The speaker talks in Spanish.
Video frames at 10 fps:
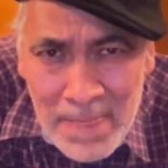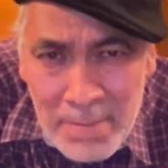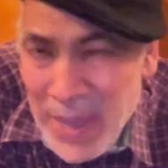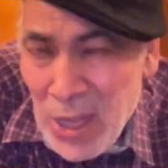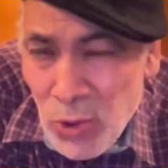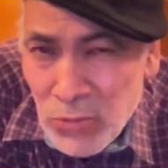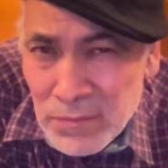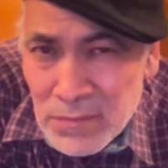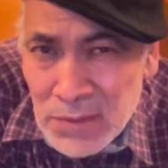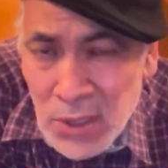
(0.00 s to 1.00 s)
Pero,
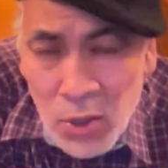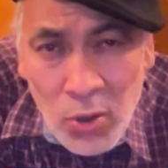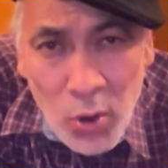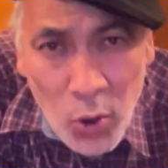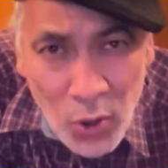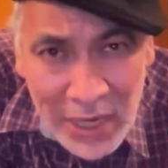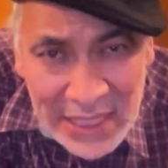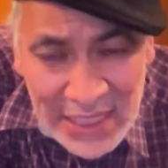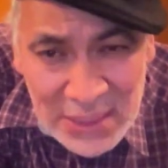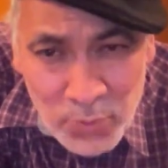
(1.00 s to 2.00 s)

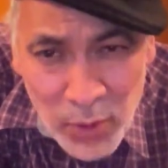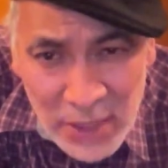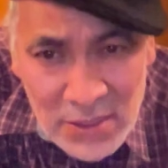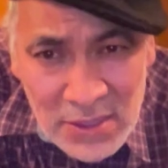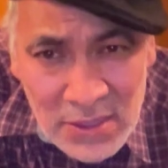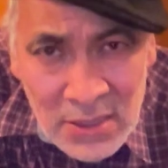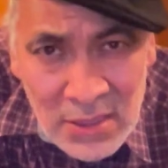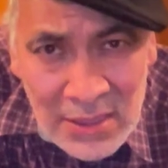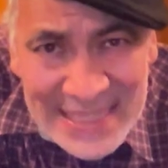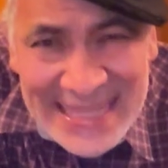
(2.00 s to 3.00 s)
horas después,
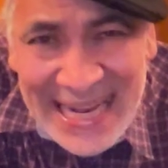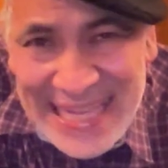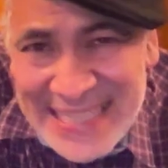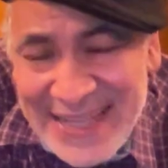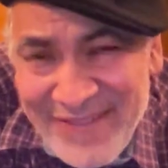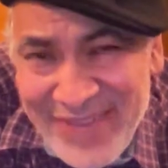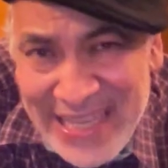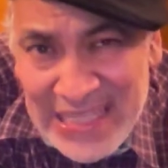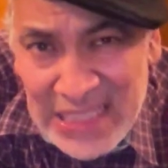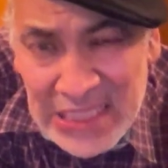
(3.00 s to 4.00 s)

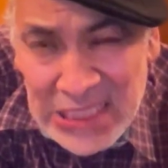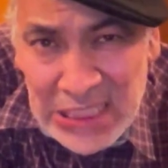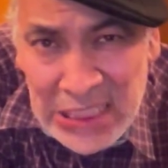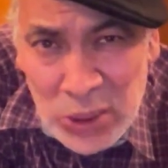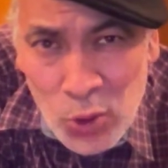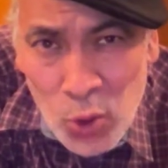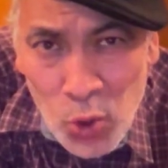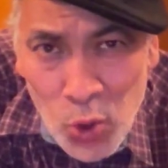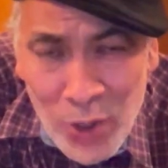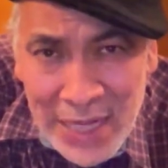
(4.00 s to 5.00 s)
13.25
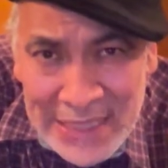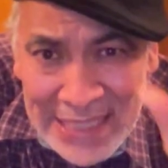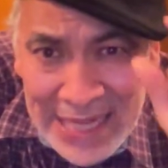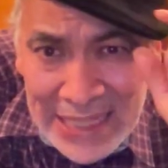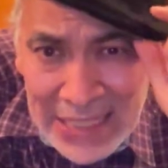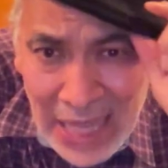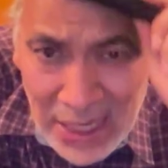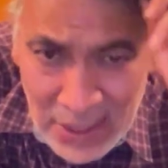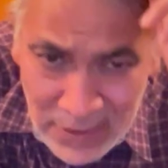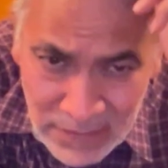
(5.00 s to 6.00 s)
horas de la
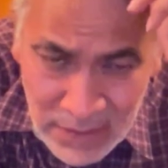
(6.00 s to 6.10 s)
tarde,